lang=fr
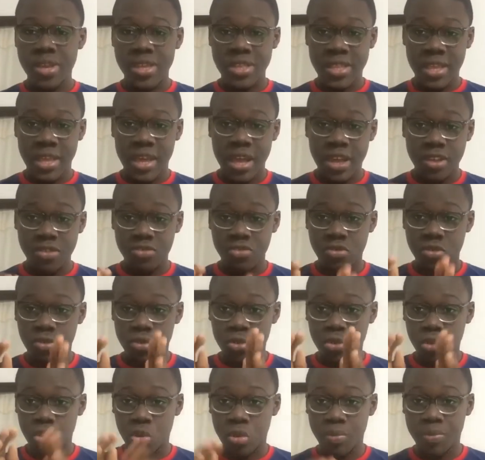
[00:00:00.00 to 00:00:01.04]
intérêt à se
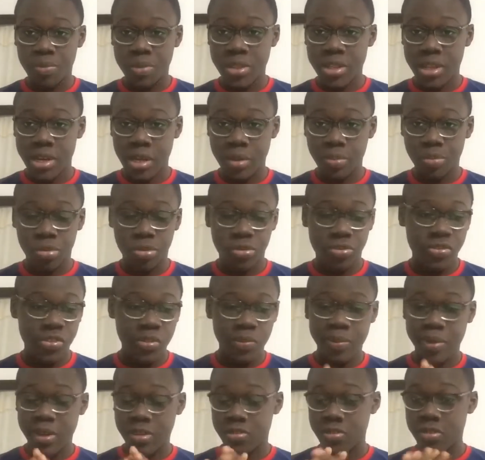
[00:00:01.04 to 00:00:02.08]
tromper dans les profits
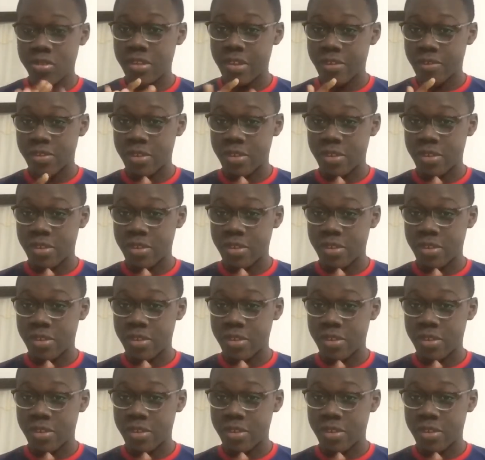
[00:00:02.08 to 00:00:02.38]
parce que ça,